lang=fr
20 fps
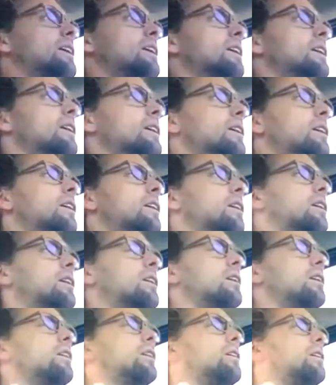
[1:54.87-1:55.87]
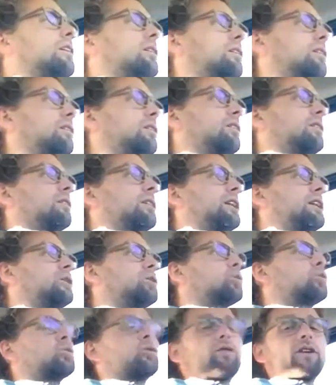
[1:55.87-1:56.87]
Euh, et,
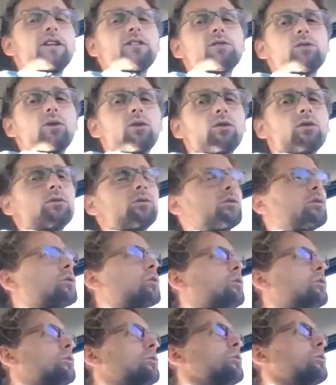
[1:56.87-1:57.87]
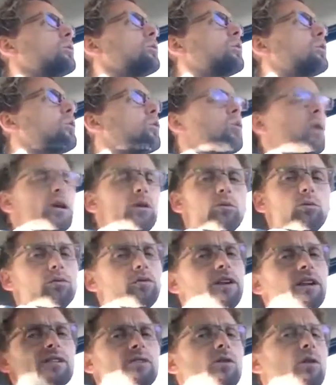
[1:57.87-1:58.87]
de toute façon, quoi que tu
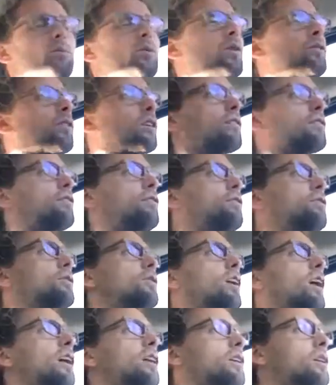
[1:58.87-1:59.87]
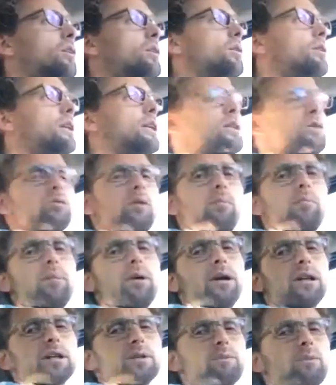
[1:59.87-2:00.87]
fasses comme œuvre, il faudra qu'elle ne soit
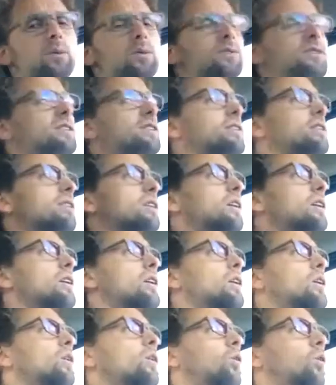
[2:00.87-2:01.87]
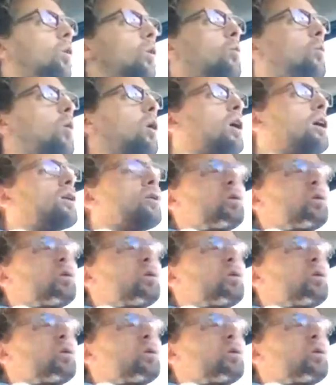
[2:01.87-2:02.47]
pas exposée au moins